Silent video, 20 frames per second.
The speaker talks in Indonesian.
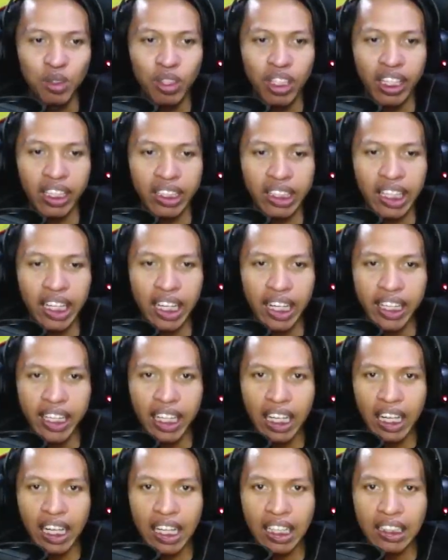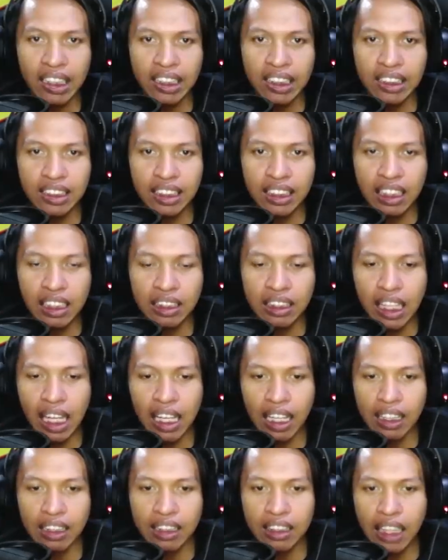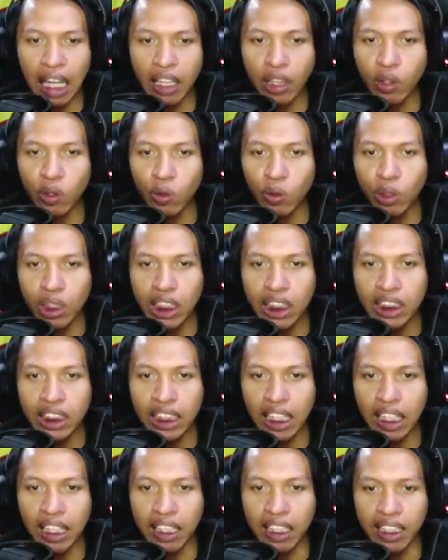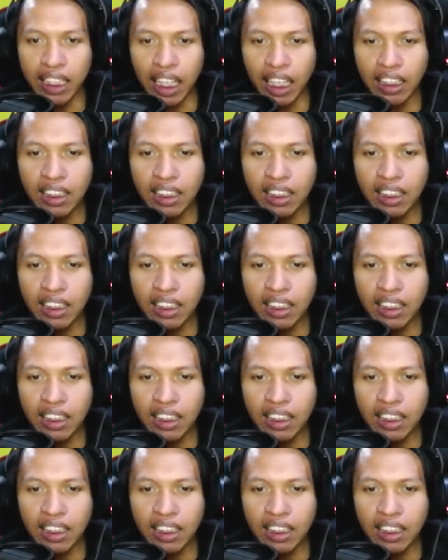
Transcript: Tuh lihat gaya kakinya sangat santuy sekali ya.